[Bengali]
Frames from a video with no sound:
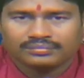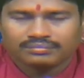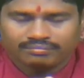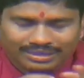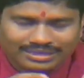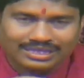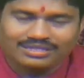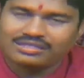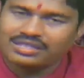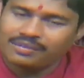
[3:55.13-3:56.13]
মানে যারা
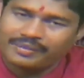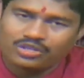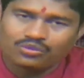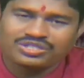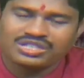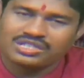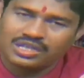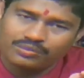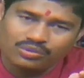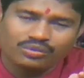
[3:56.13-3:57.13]
রিটেনে পাস করেছে
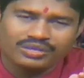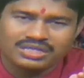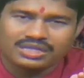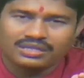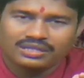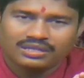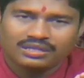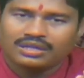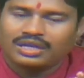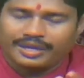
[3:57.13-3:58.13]
ইন্টারভিউ হয়েছে
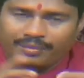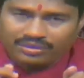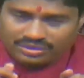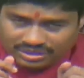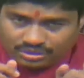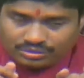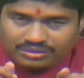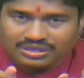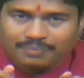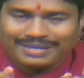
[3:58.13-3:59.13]
এবং
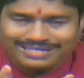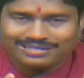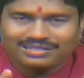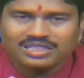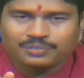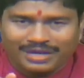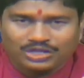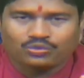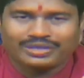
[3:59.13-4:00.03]
যে পার্সেন্টেজ পাশ করে